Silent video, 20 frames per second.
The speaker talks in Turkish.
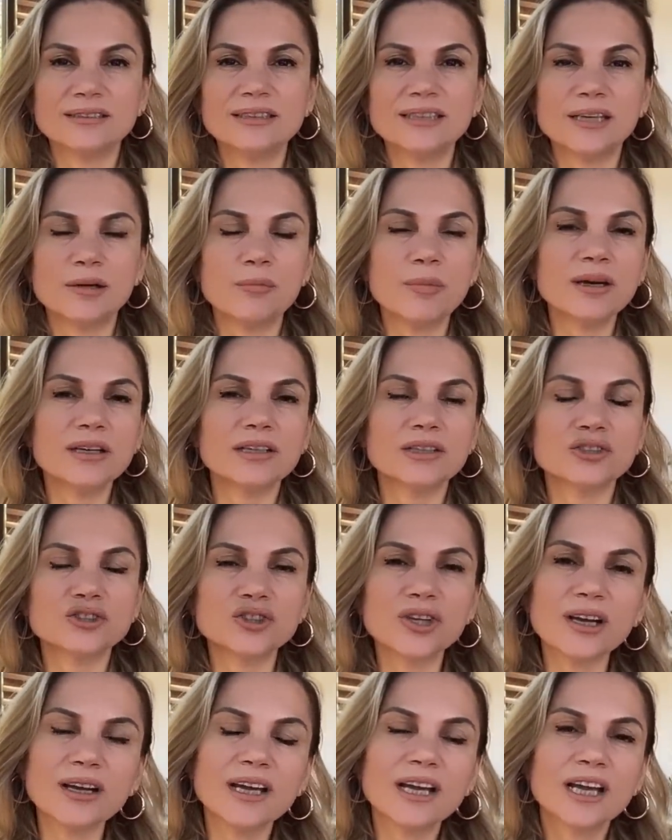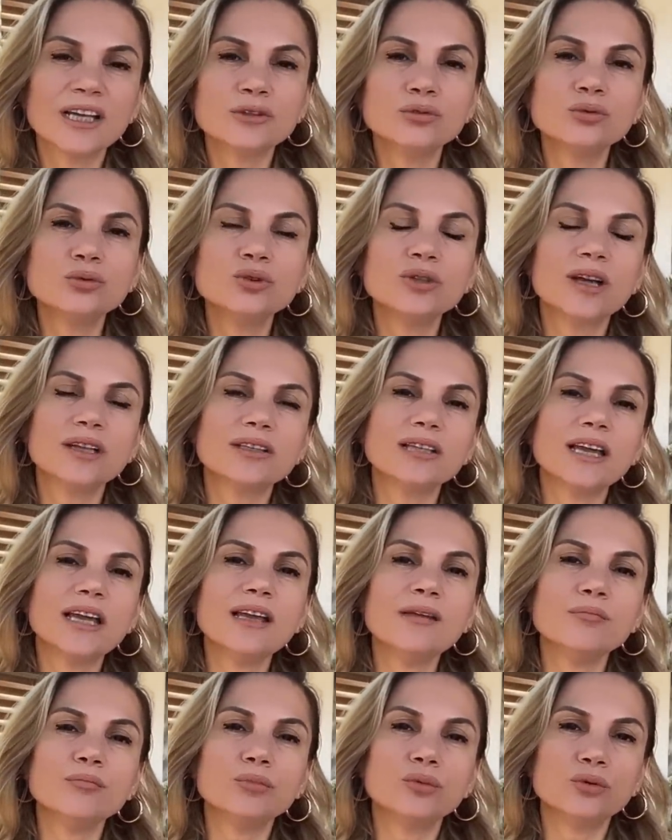diye bakınca dünyanın
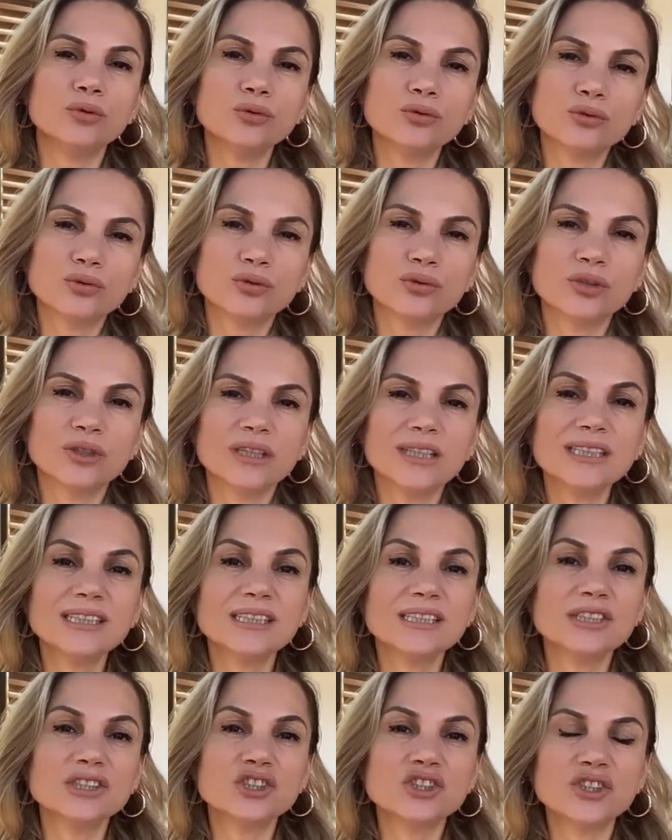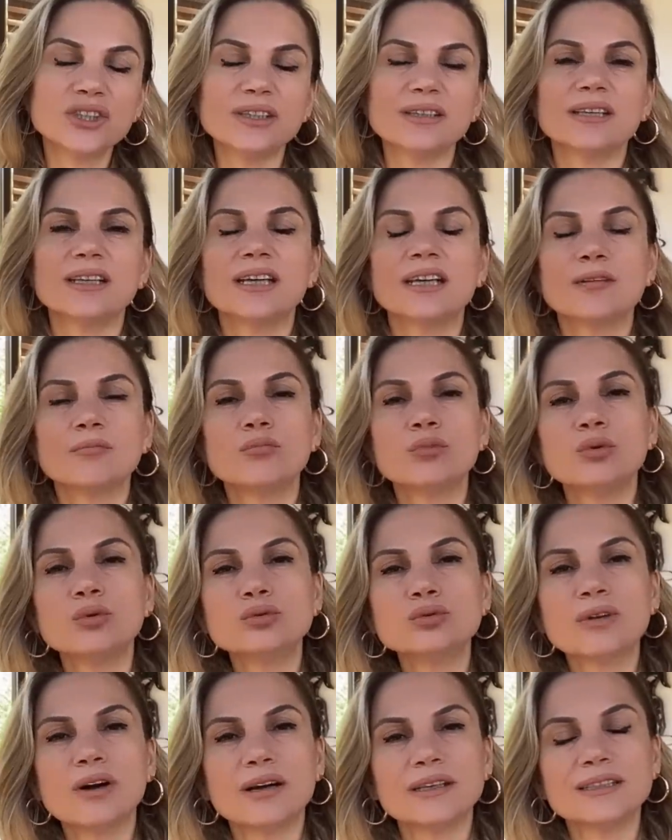en büyük ikinci
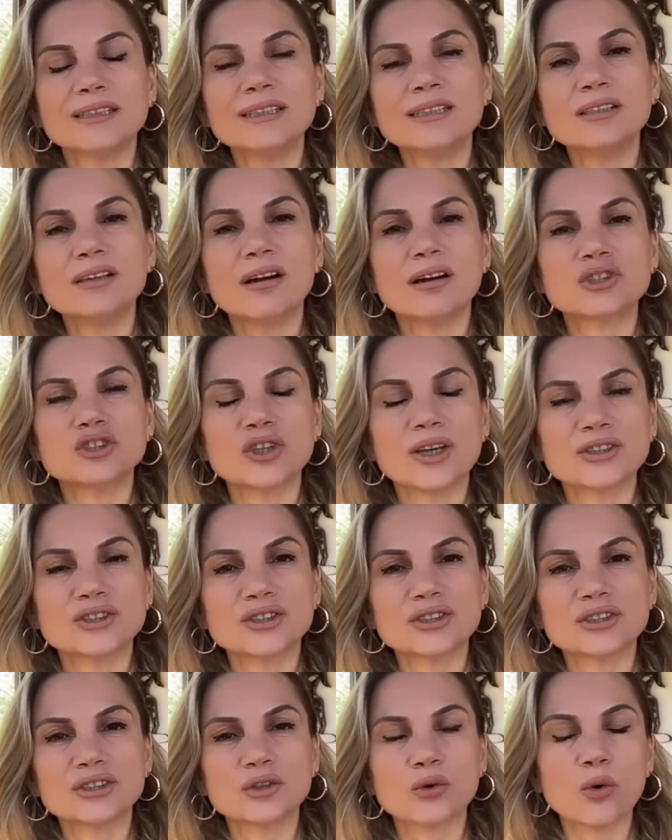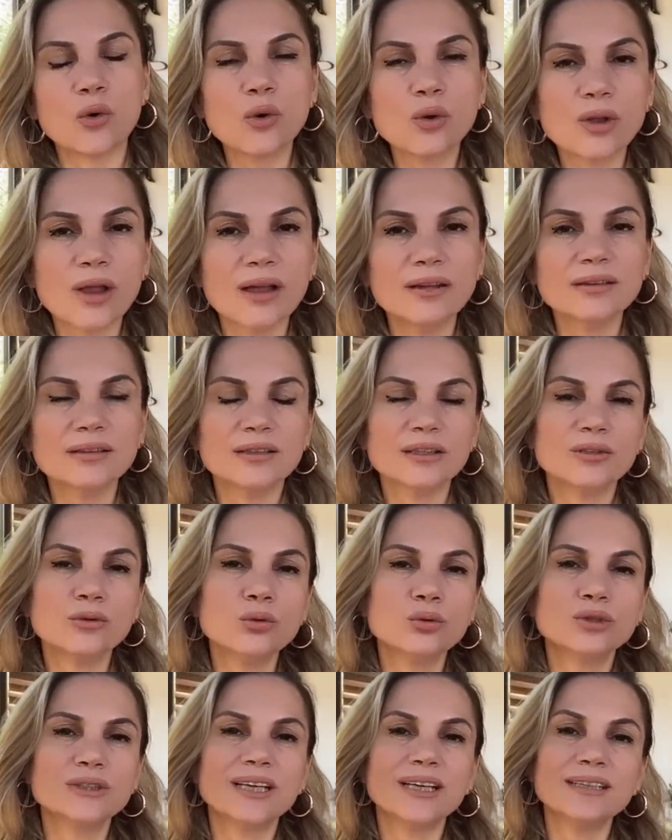buğday ihracatçısı olan
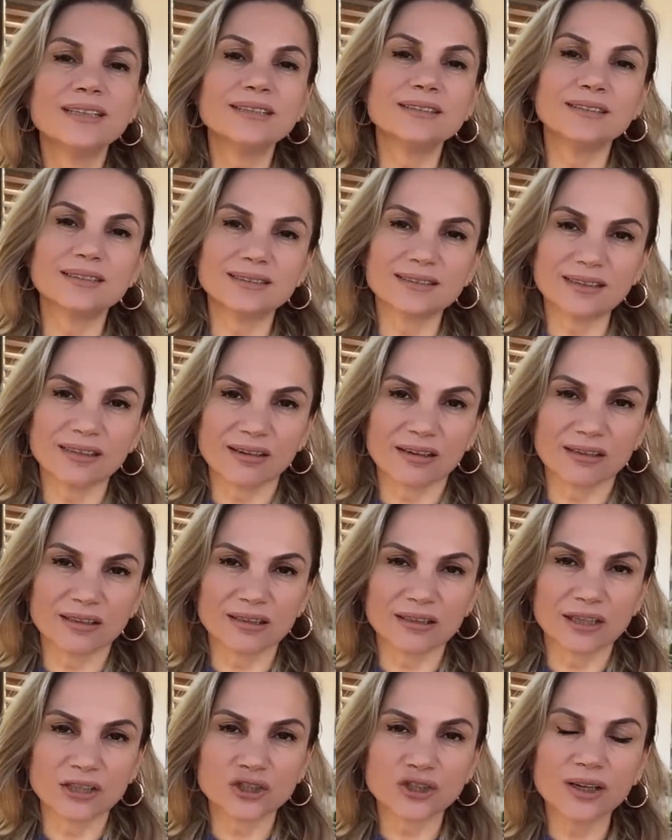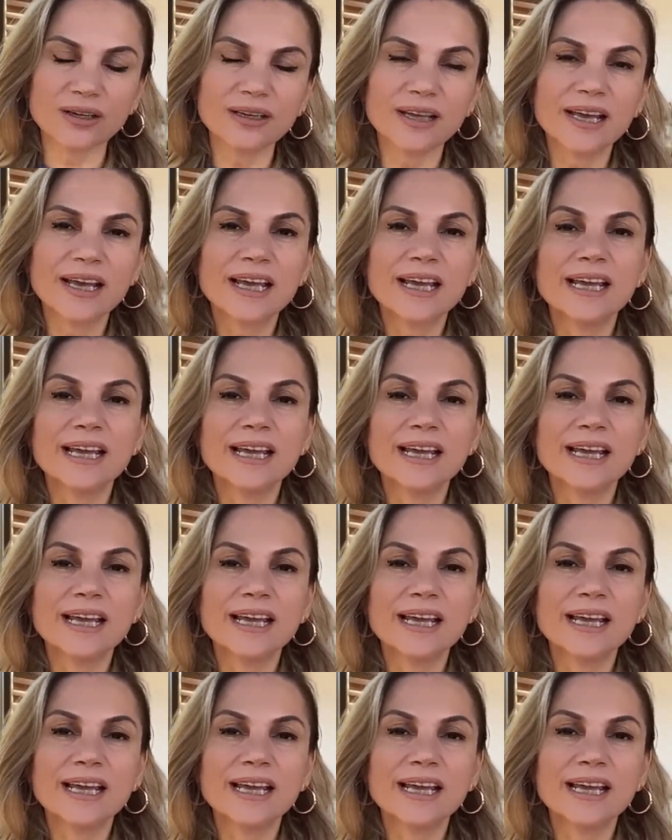ülke Hindistan arkadaşlar.